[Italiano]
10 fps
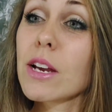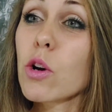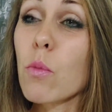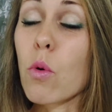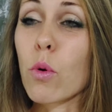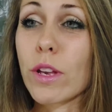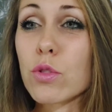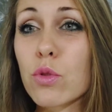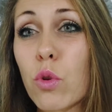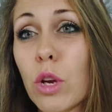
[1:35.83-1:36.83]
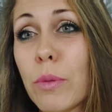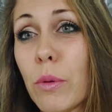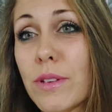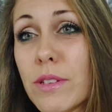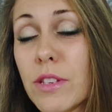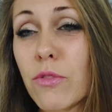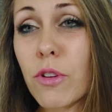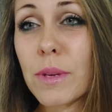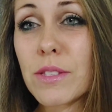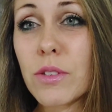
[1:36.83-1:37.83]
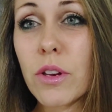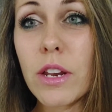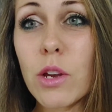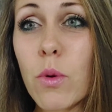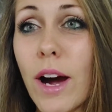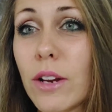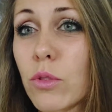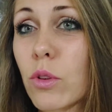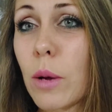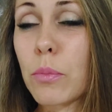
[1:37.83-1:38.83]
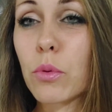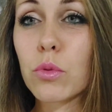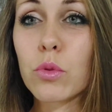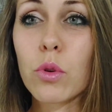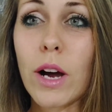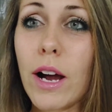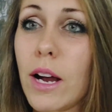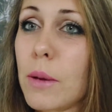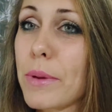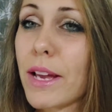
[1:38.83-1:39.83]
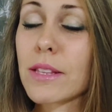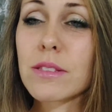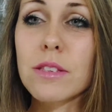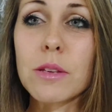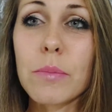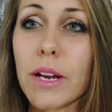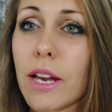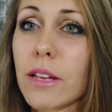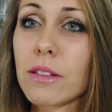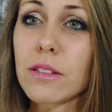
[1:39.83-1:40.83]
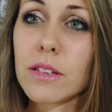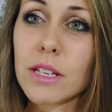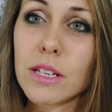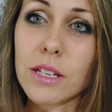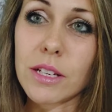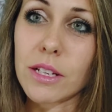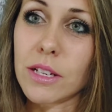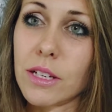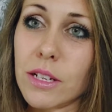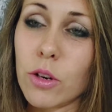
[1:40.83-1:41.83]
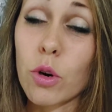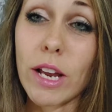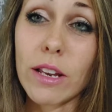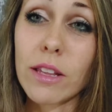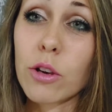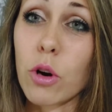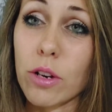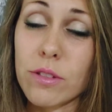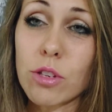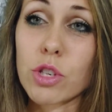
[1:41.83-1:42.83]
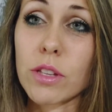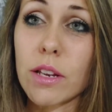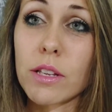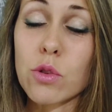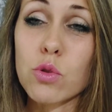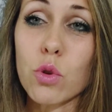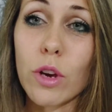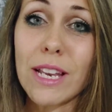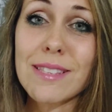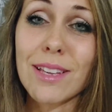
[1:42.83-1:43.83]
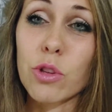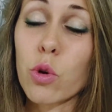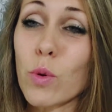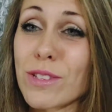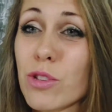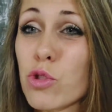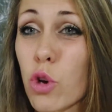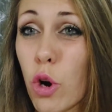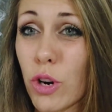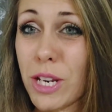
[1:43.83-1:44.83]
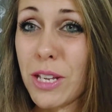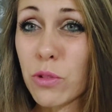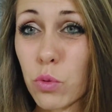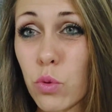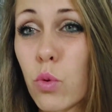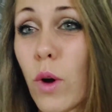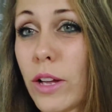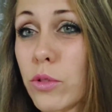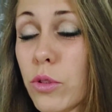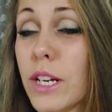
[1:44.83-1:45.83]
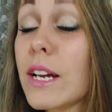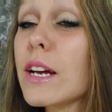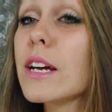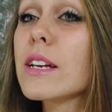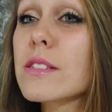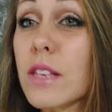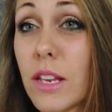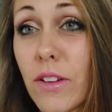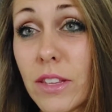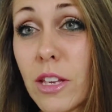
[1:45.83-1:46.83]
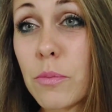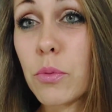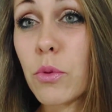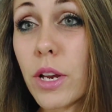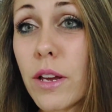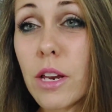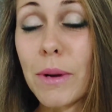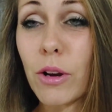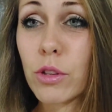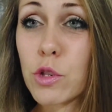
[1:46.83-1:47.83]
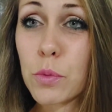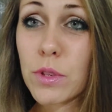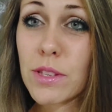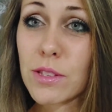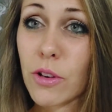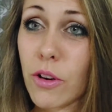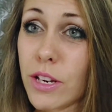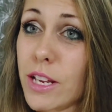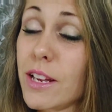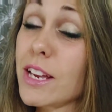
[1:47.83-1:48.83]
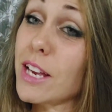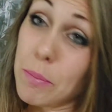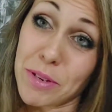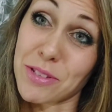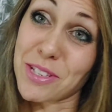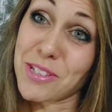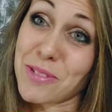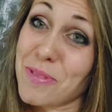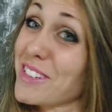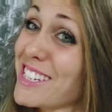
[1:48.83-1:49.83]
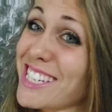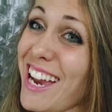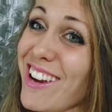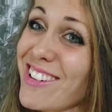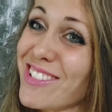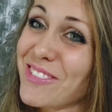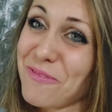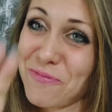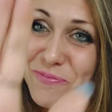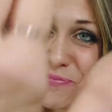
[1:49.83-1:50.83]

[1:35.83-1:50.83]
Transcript: Comunque, io sono qui per qualsiasi informazione riguardo appunto a prezzi, pacchetti, eh, orari dei corsi, eccetera. Adesso sto organizzando in questi giorni tutto quanto. Scrivetemi pure, rimango a disposizione e a prestissimo. Ciao!